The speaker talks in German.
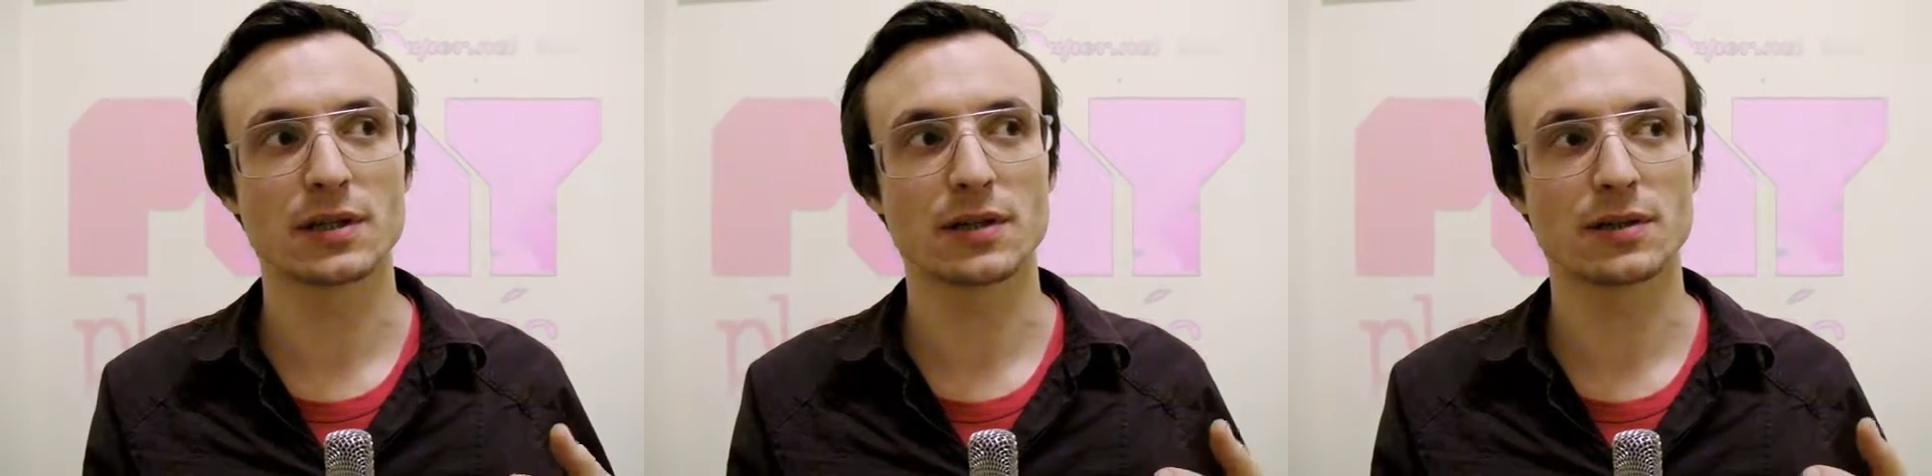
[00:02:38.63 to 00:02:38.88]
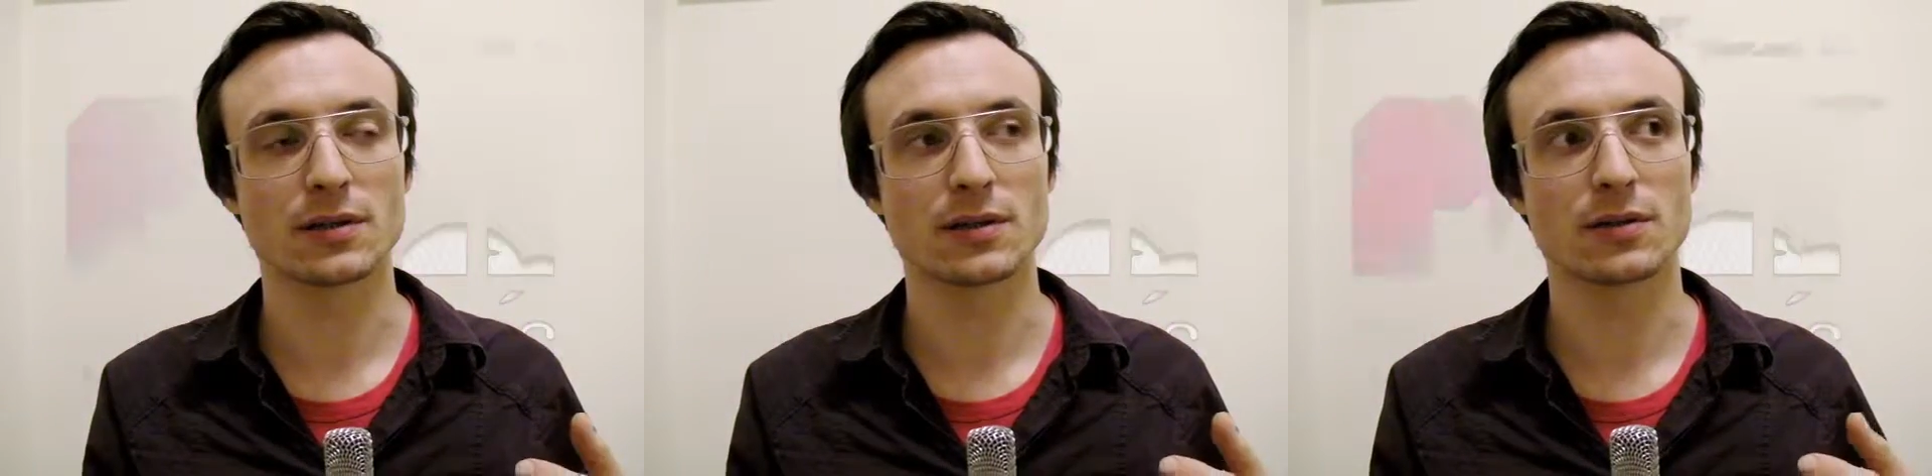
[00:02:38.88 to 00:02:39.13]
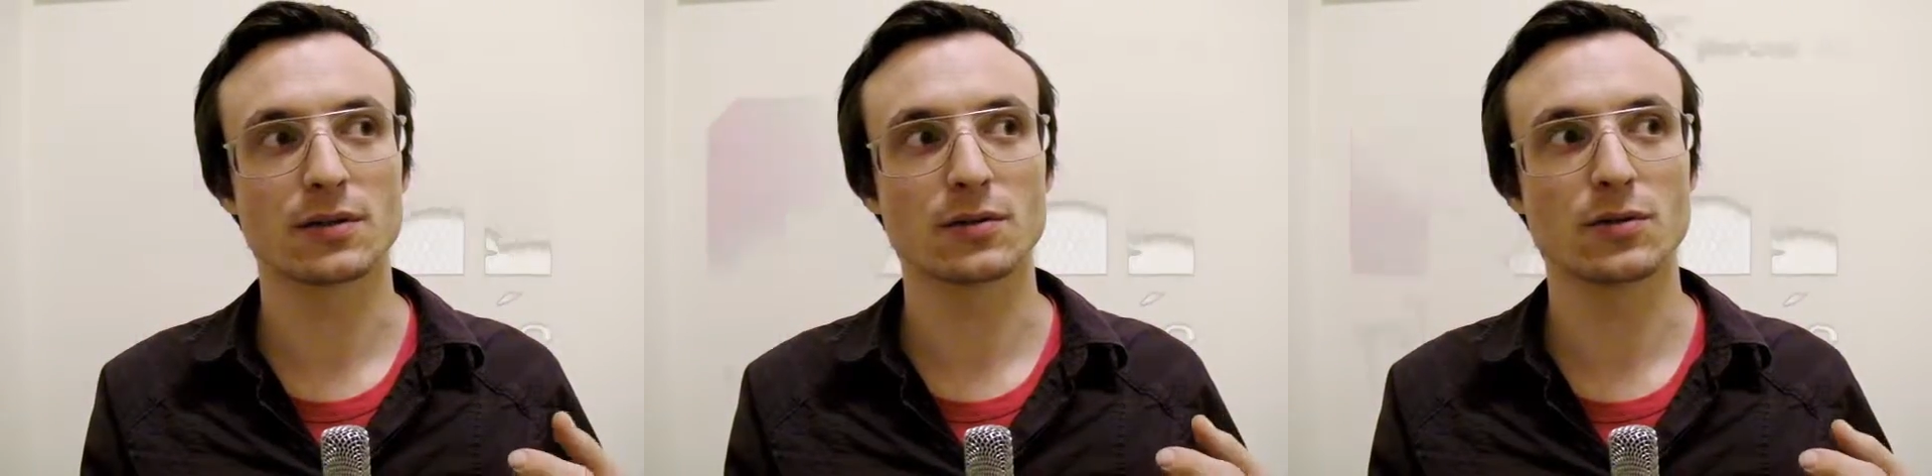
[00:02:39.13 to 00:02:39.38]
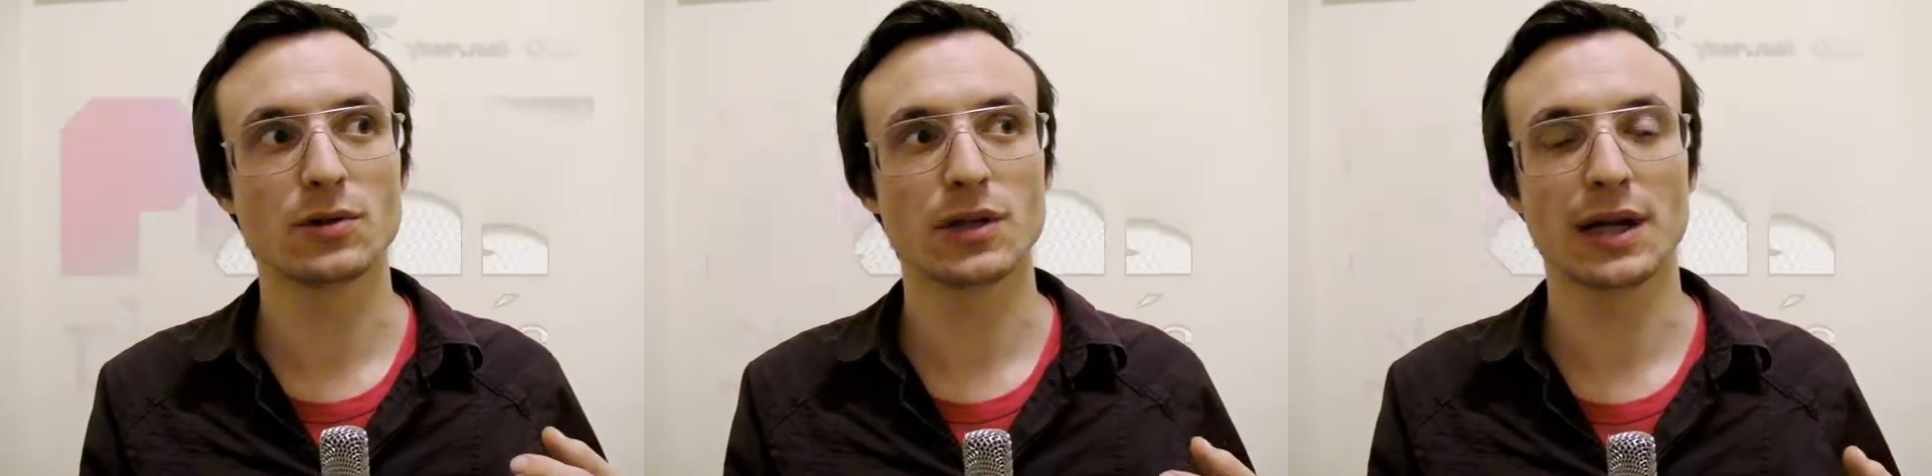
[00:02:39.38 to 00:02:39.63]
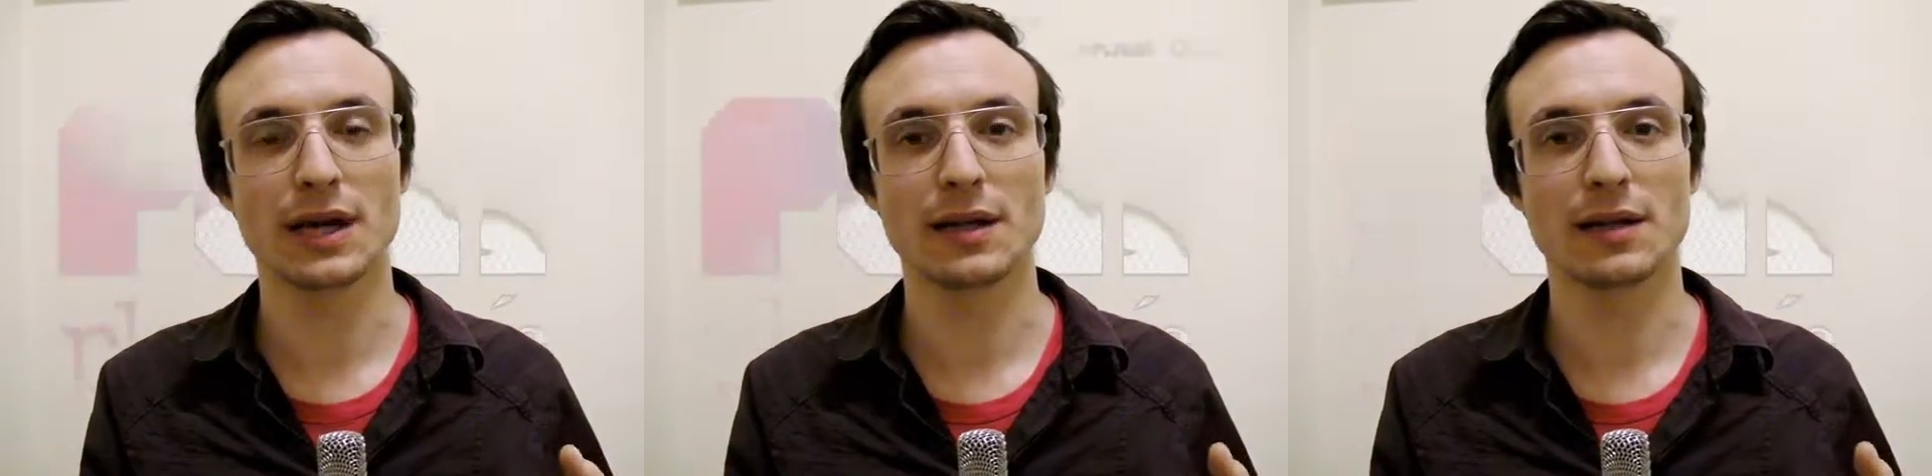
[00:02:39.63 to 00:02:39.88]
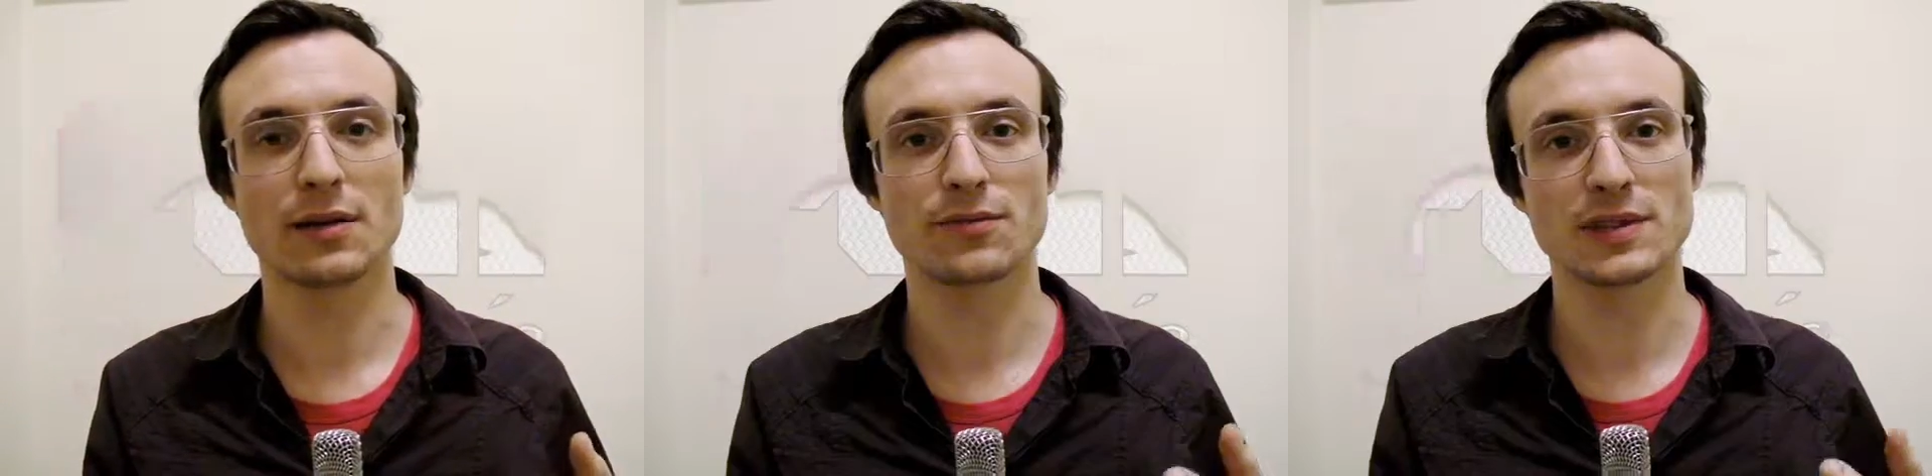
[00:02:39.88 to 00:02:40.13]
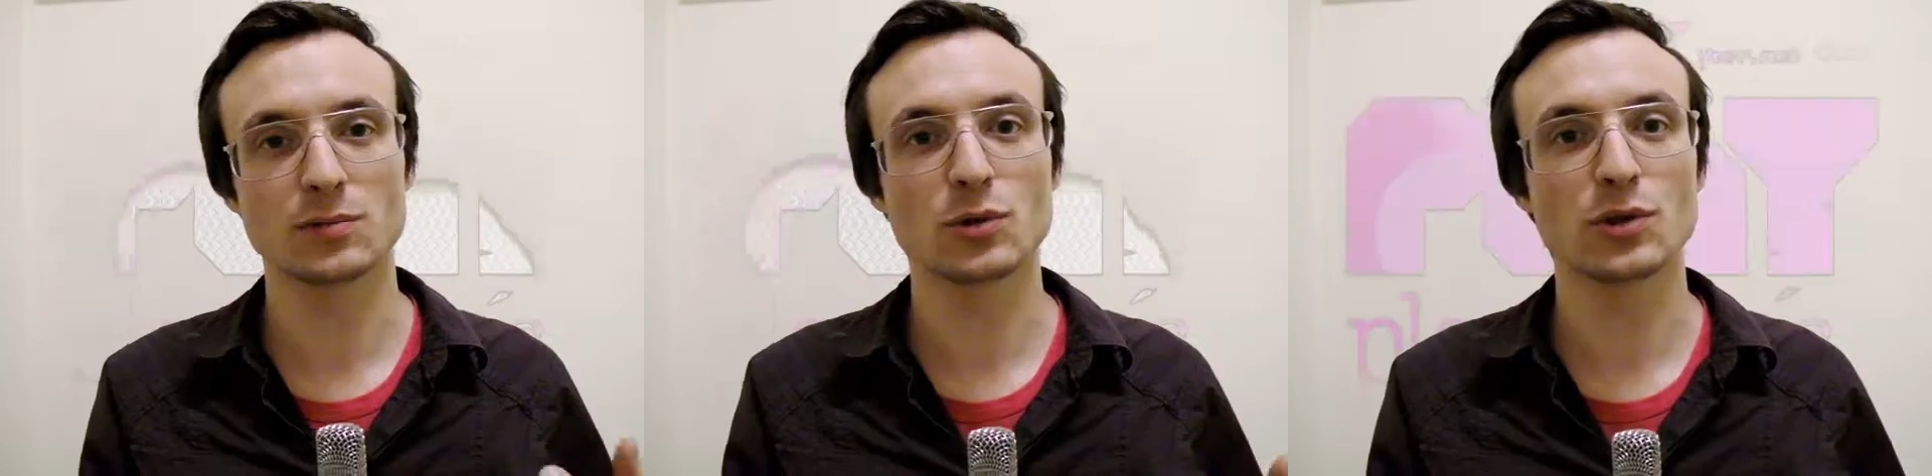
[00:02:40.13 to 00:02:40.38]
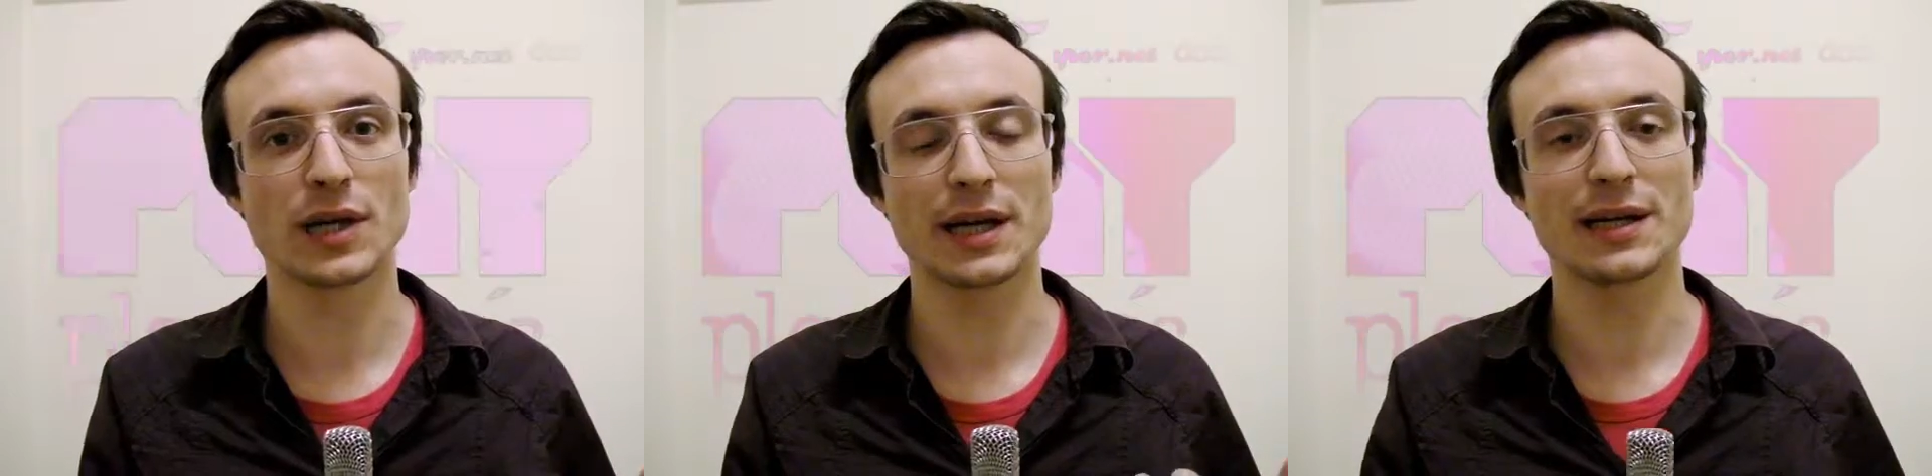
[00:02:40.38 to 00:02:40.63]
äh, kulturellen, auf diesem
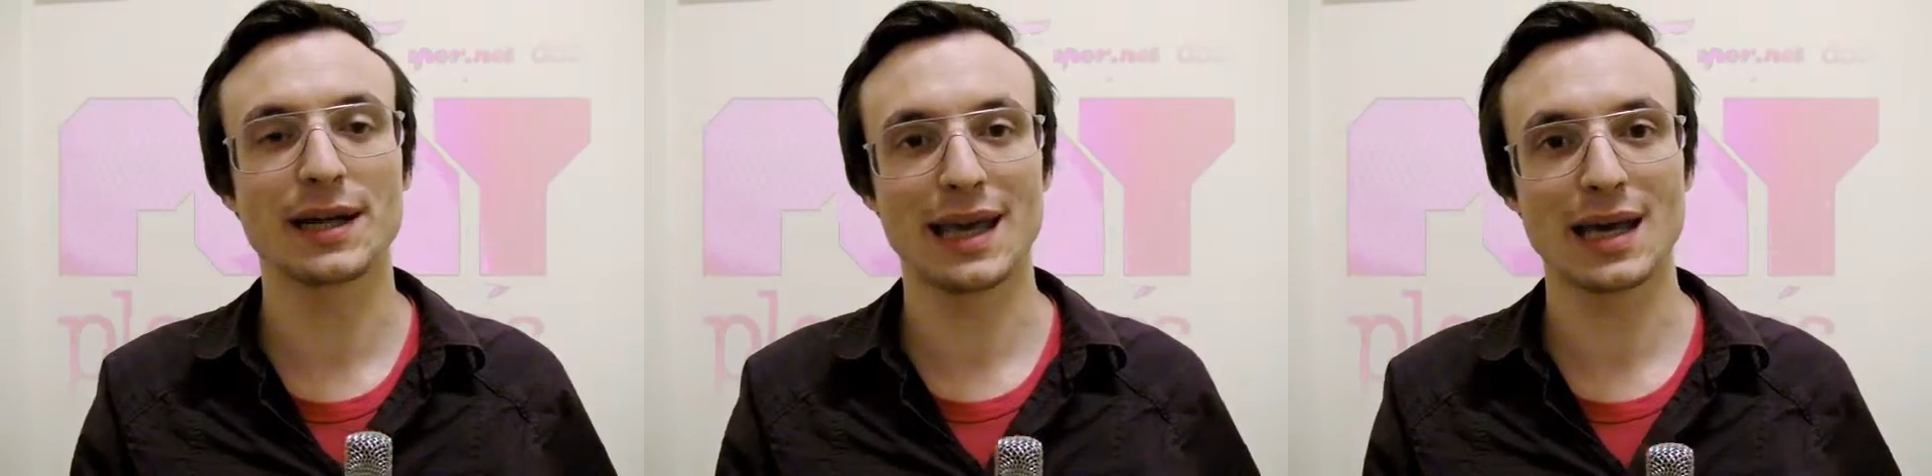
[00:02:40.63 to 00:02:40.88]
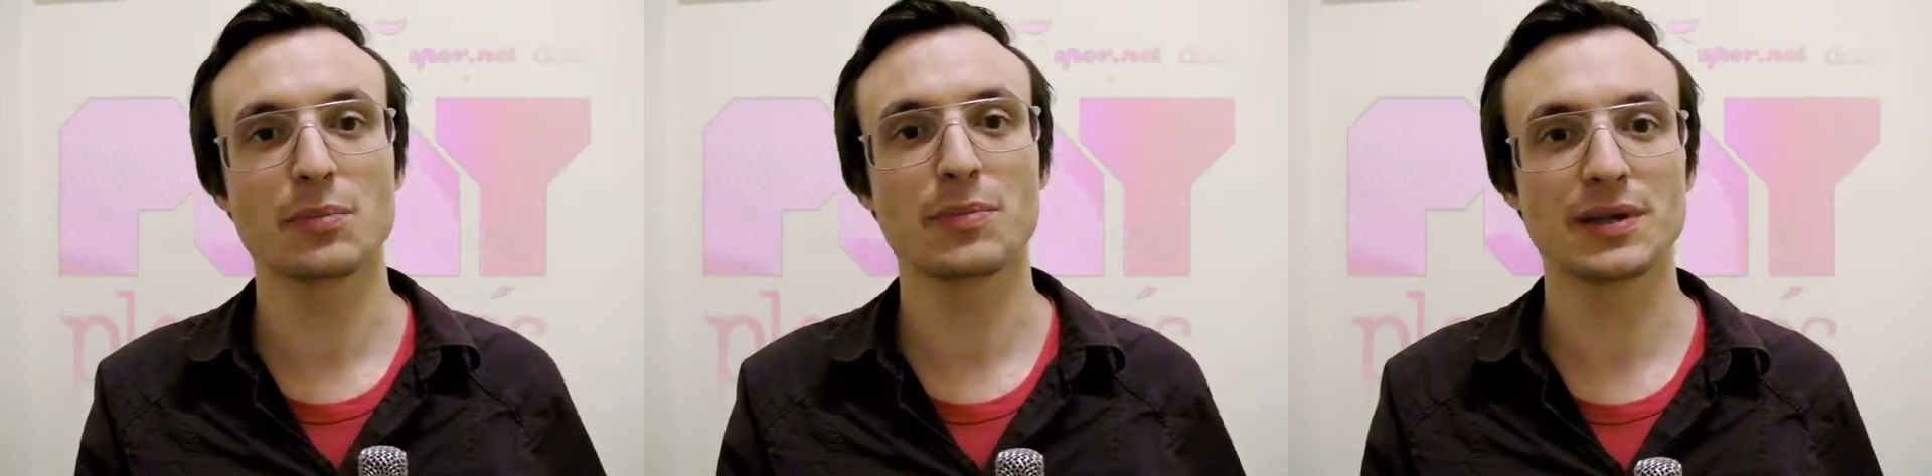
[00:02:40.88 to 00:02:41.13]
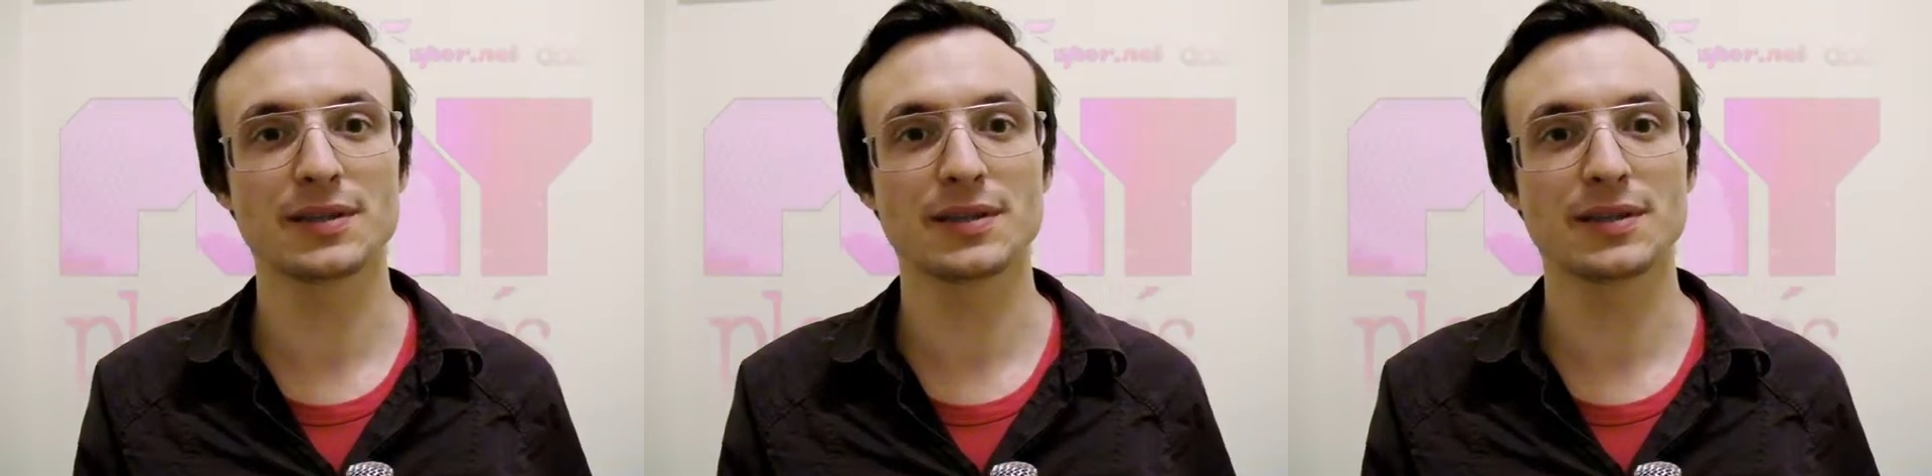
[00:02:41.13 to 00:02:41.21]
kulturellen Erbe,